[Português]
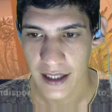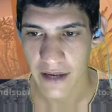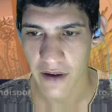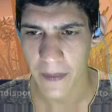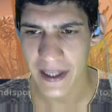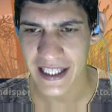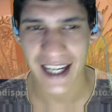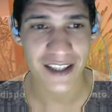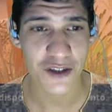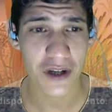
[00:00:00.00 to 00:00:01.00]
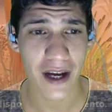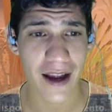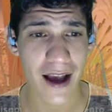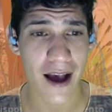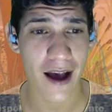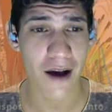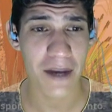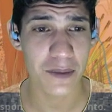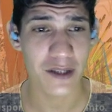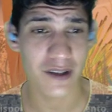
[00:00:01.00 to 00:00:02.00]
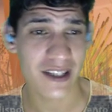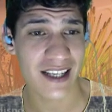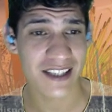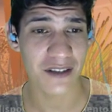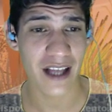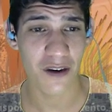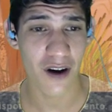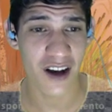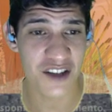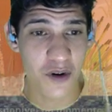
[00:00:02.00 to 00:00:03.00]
Salve rapaziada que assiste o canal, mais uma atualização da loja.